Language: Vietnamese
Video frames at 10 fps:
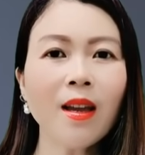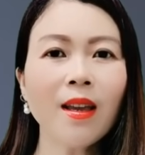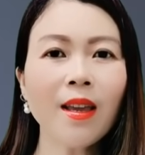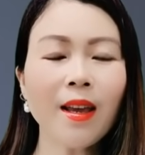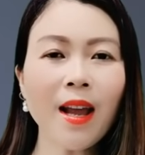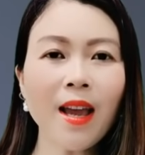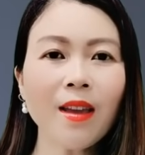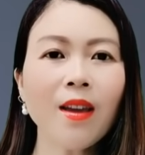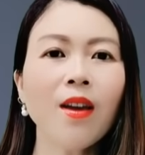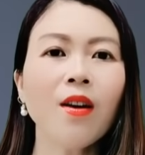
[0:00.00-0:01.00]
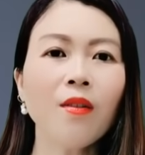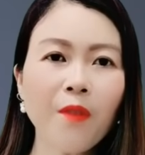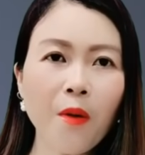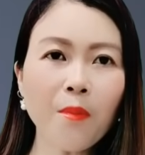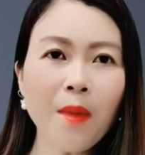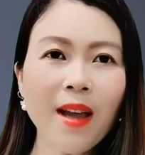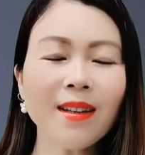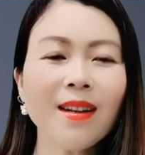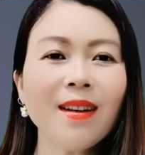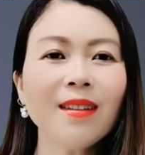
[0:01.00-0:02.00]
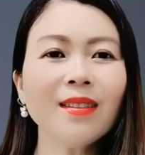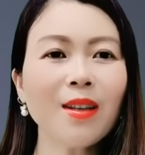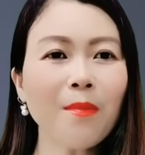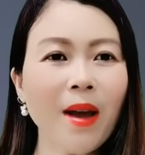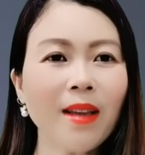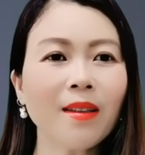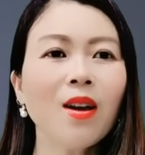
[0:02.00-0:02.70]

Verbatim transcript: Hiện nay, phòng bệnh hơn chữa bệnh,